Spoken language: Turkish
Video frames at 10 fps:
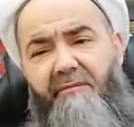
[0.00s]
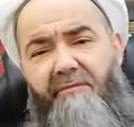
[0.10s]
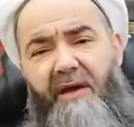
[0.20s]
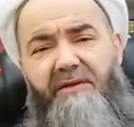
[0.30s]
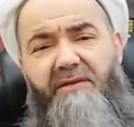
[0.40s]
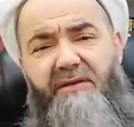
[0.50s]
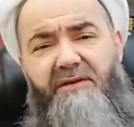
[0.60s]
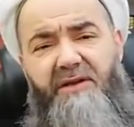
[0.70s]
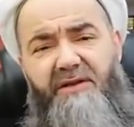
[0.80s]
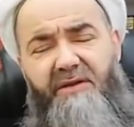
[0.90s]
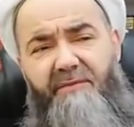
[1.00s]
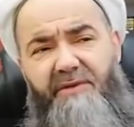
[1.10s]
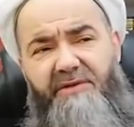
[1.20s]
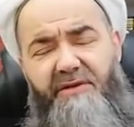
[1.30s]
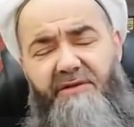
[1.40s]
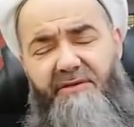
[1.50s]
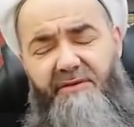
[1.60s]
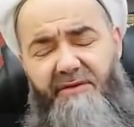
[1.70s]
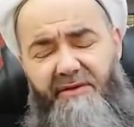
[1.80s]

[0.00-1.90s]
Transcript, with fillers: Mart'ın ilk çarşambası e,